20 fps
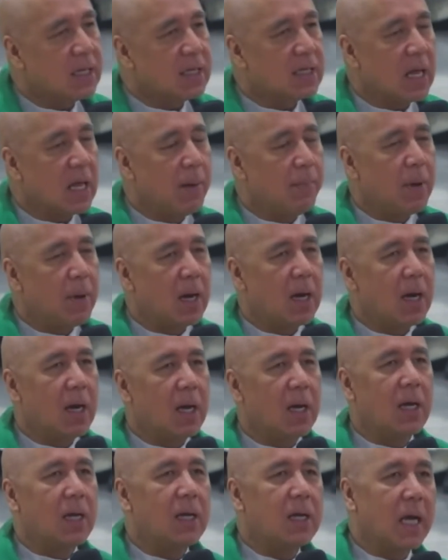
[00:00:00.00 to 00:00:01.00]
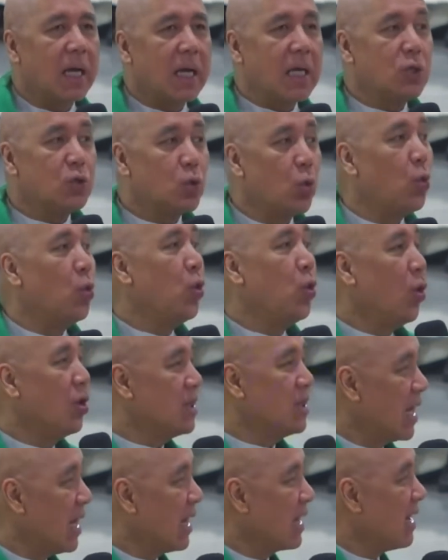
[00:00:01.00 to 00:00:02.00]
napakalaking tulong
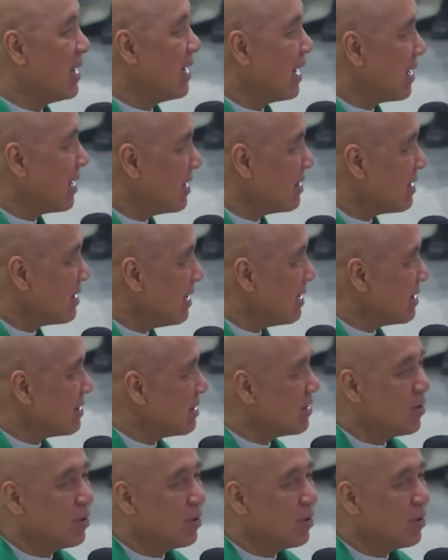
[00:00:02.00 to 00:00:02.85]
talaga ng retreat, no?